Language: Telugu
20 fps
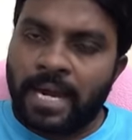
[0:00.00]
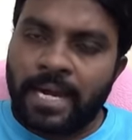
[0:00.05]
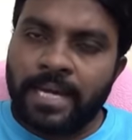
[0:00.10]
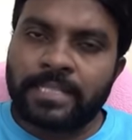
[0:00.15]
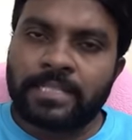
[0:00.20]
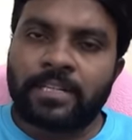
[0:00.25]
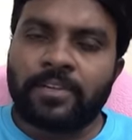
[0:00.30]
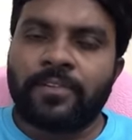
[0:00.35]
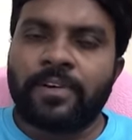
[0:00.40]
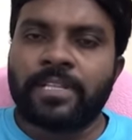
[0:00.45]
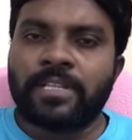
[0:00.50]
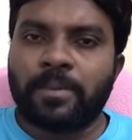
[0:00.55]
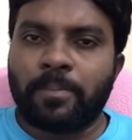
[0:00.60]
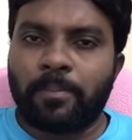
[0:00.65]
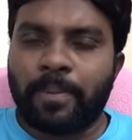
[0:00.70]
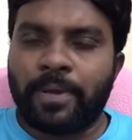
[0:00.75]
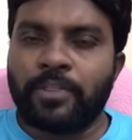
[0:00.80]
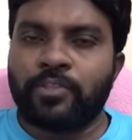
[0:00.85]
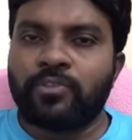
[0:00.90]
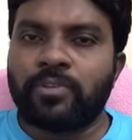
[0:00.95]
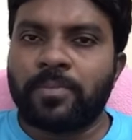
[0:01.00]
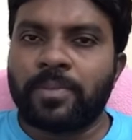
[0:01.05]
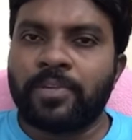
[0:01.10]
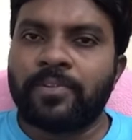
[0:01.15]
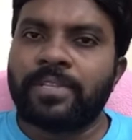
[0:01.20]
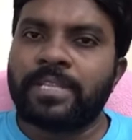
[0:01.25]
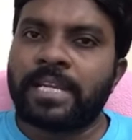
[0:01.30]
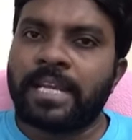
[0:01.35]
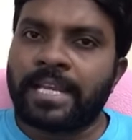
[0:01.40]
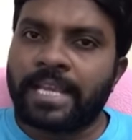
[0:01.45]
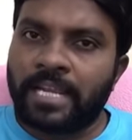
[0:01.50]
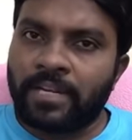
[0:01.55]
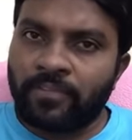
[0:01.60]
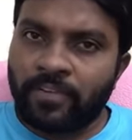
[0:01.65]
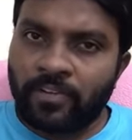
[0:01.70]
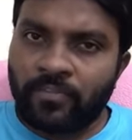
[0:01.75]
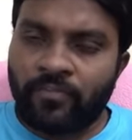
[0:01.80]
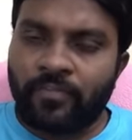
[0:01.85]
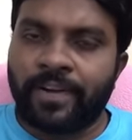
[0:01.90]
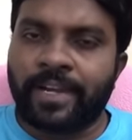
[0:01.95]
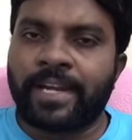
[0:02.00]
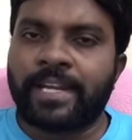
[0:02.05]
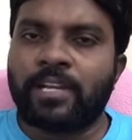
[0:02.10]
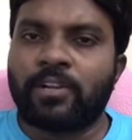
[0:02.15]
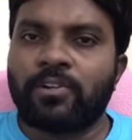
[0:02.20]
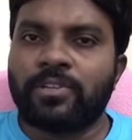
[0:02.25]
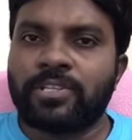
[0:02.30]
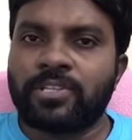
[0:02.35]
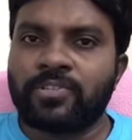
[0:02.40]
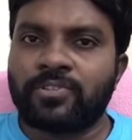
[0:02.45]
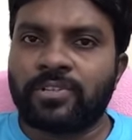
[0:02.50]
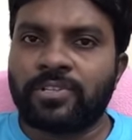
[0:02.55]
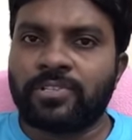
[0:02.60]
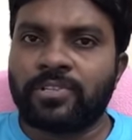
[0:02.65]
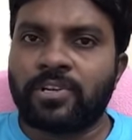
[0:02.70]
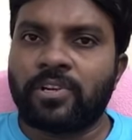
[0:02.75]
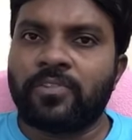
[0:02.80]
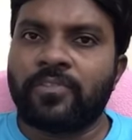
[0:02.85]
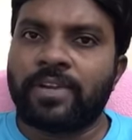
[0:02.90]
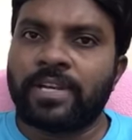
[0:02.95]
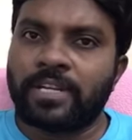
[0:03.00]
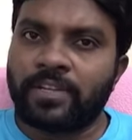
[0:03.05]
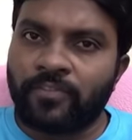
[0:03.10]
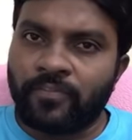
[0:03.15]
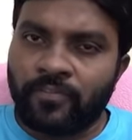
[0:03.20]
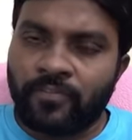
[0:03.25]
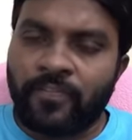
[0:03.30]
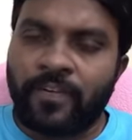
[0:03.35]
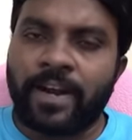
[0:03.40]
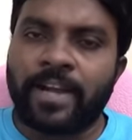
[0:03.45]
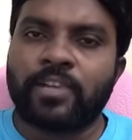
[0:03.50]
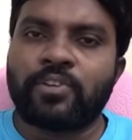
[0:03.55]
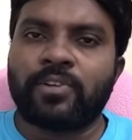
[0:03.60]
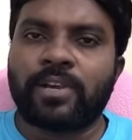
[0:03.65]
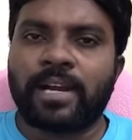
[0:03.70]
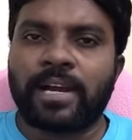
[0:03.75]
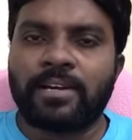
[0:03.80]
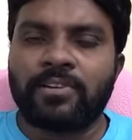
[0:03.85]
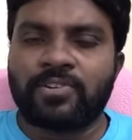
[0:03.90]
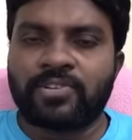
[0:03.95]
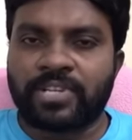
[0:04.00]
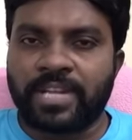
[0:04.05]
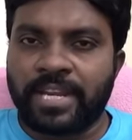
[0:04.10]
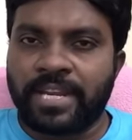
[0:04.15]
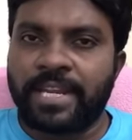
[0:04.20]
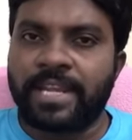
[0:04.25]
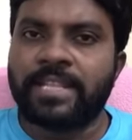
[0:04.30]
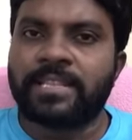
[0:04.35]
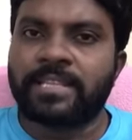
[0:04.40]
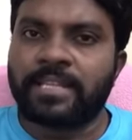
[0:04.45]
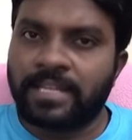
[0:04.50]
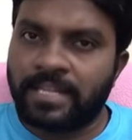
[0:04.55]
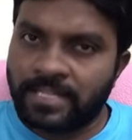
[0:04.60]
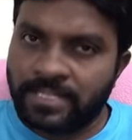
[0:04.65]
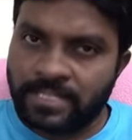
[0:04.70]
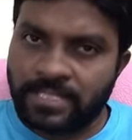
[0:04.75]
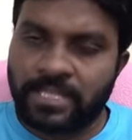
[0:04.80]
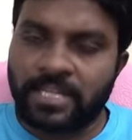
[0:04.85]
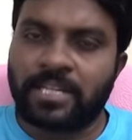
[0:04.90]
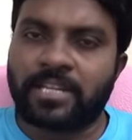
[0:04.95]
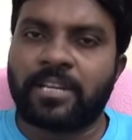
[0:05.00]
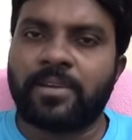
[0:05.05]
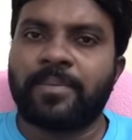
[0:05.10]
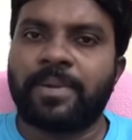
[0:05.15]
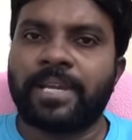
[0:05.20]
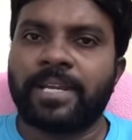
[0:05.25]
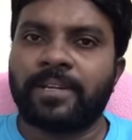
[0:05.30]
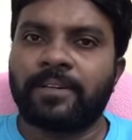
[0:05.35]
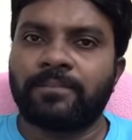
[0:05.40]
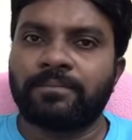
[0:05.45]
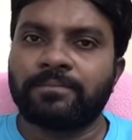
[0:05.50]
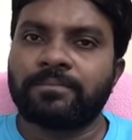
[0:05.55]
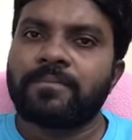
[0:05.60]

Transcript: ఆ తర్వాత పంతొమ్మిది వందల ఎనభై ఒకటిలో తీసుకొచ్చినటువంటి వాయు కాలుష్య నియంత్రణ చట్టమైన